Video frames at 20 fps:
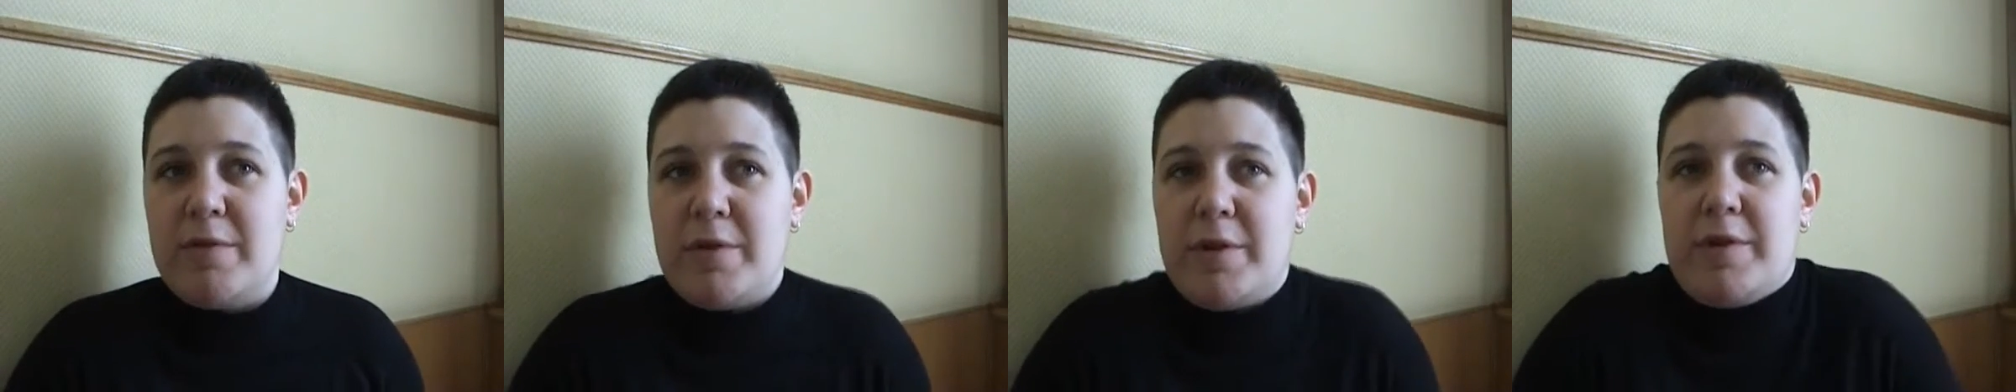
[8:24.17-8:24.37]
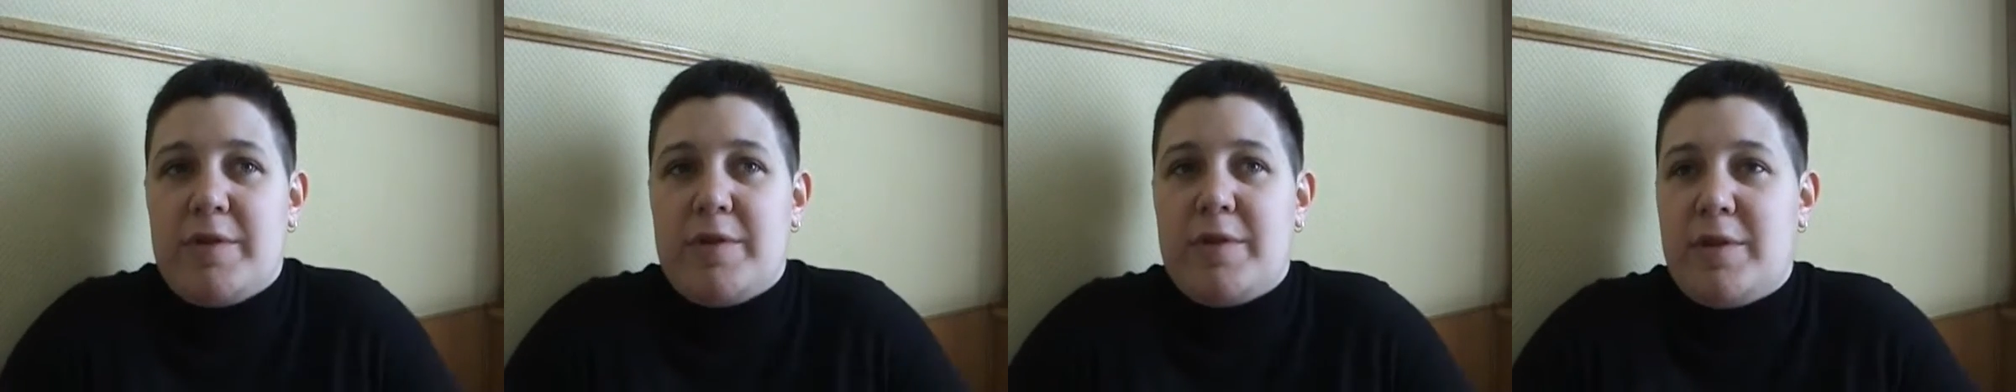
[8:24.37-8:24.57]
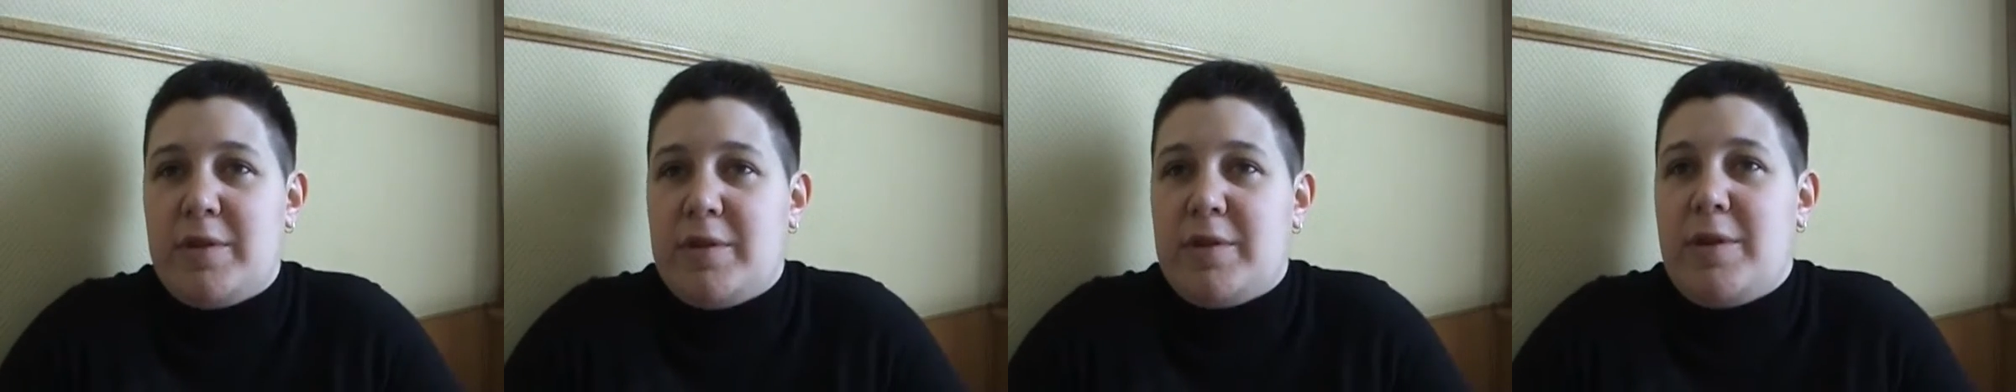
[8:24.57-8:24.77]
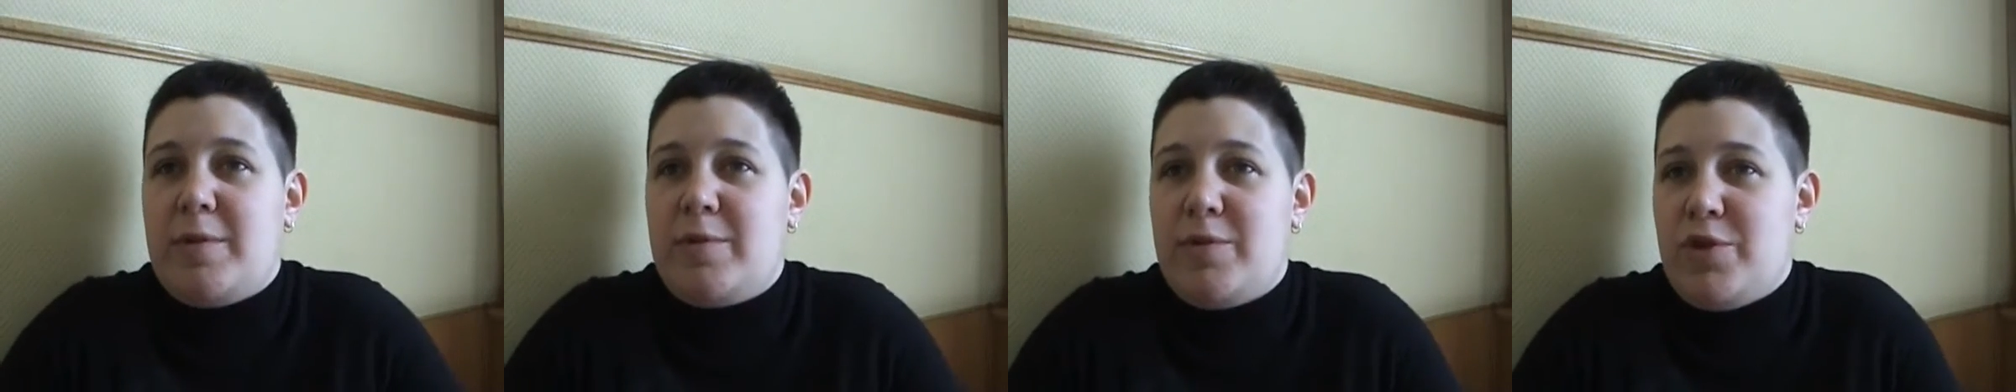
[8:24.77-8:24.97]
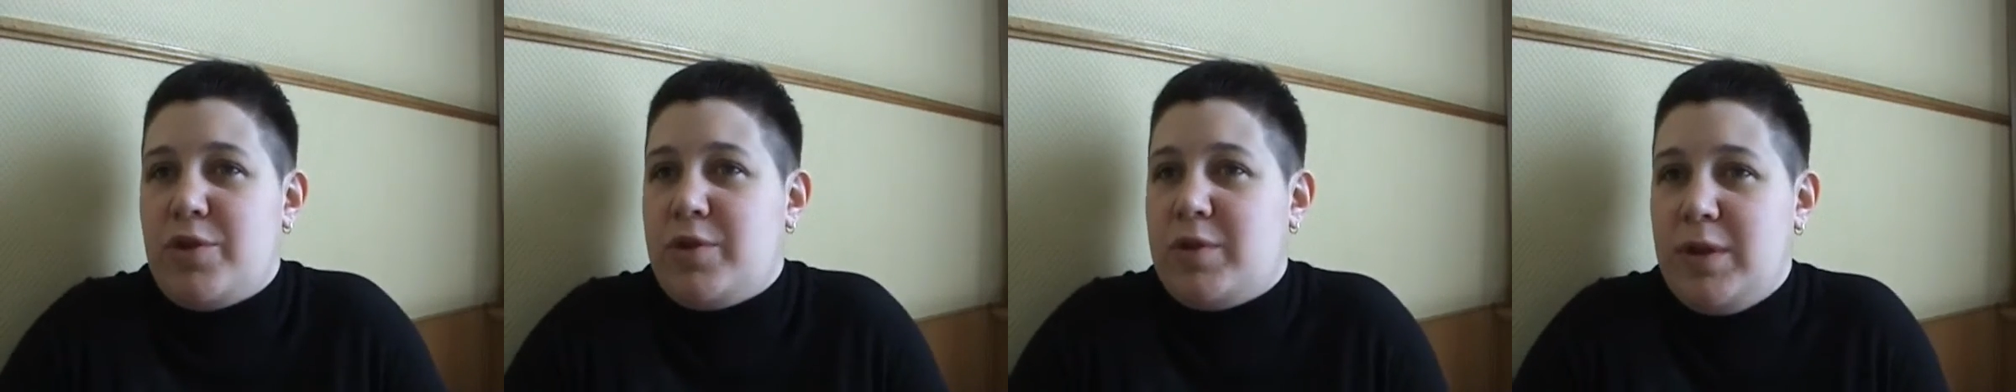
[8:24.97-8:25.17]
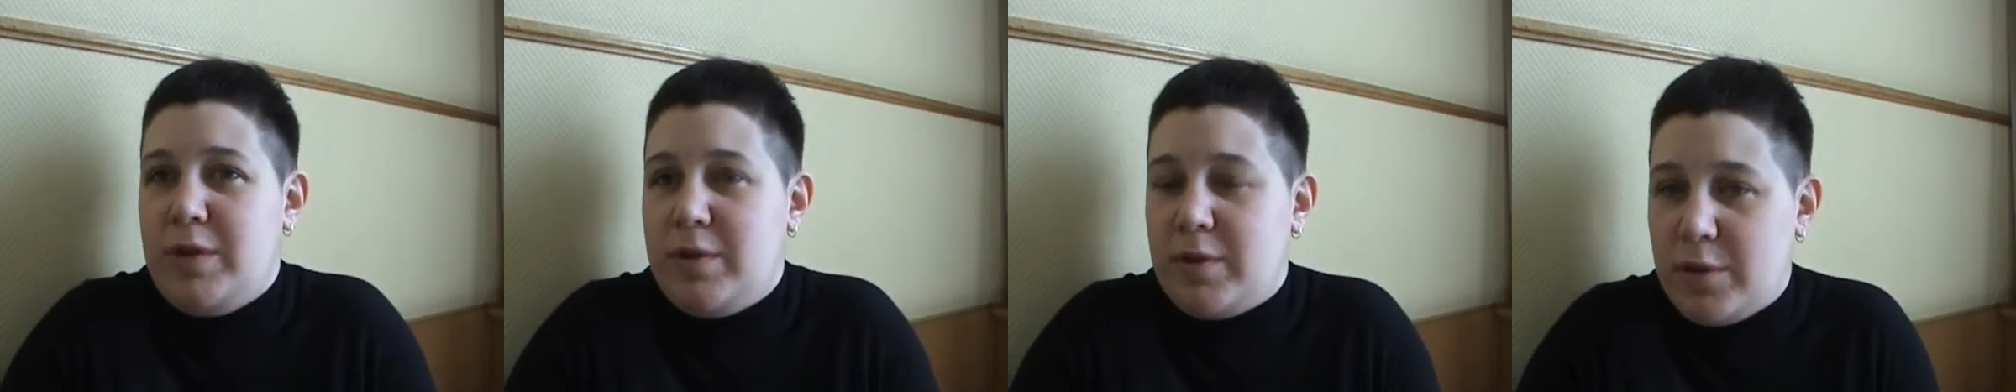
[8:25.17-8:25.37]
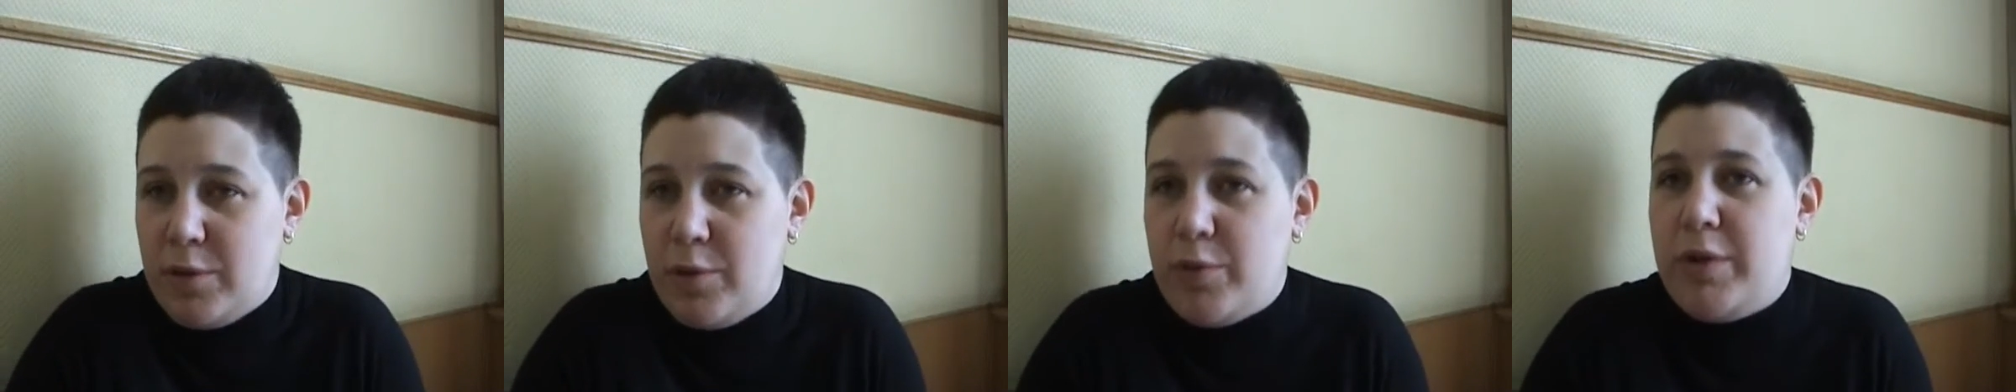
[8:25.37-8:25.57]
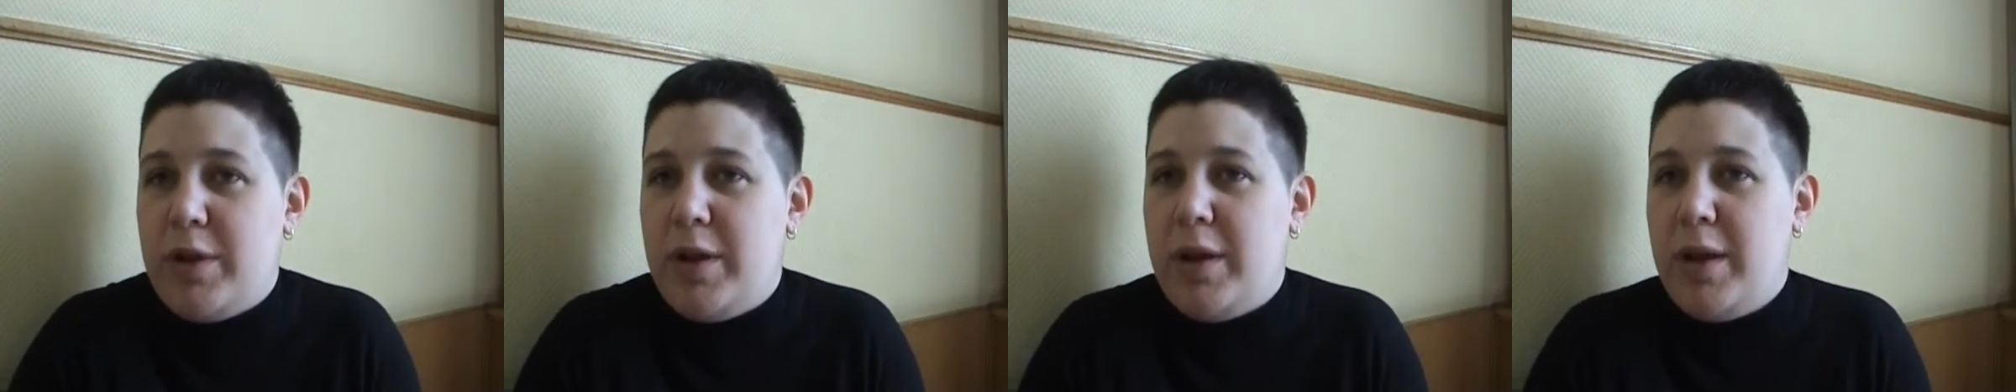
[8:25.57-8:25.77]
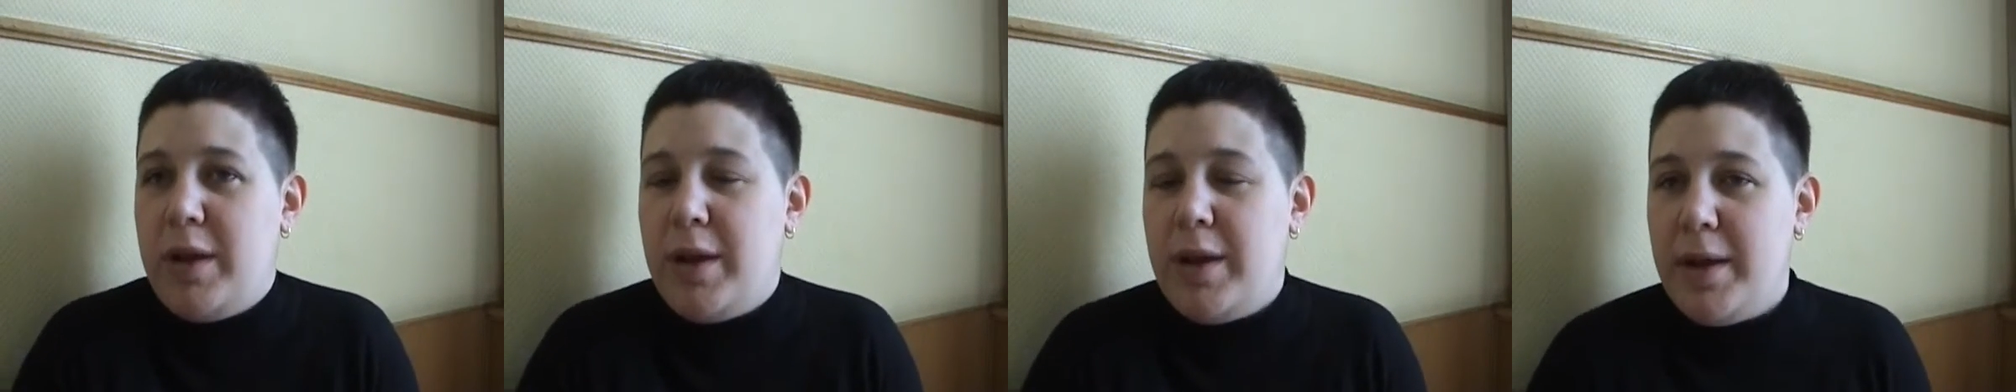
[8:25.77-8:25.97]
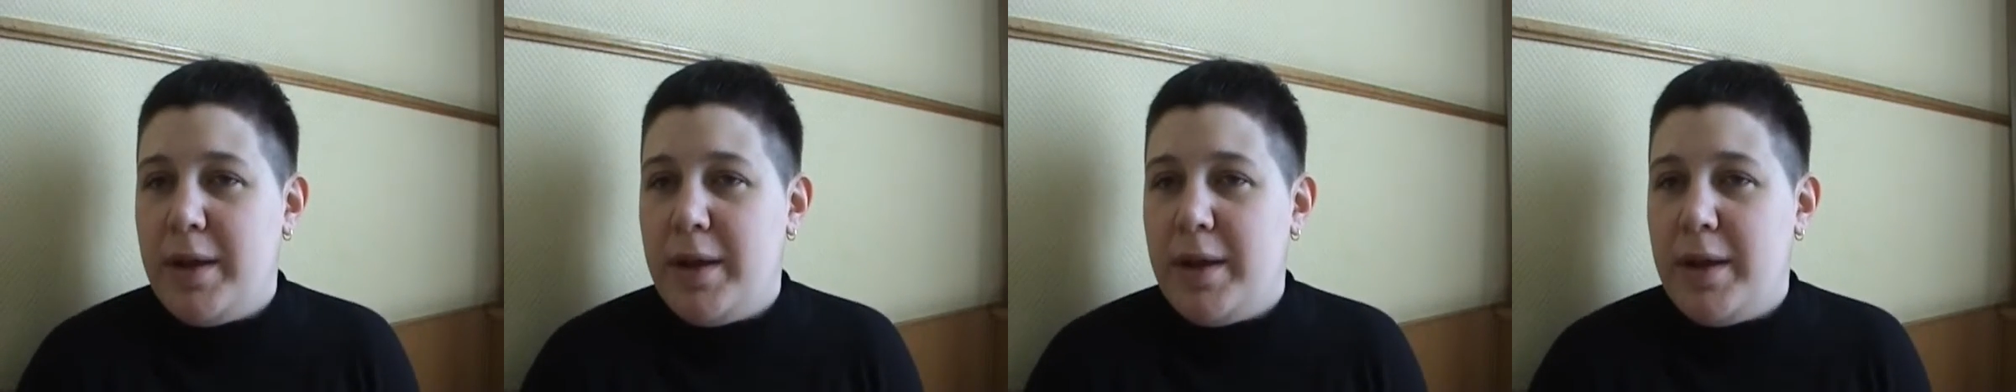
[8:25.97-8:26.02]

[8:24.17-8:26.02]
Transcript: вырастить там счастливых людей.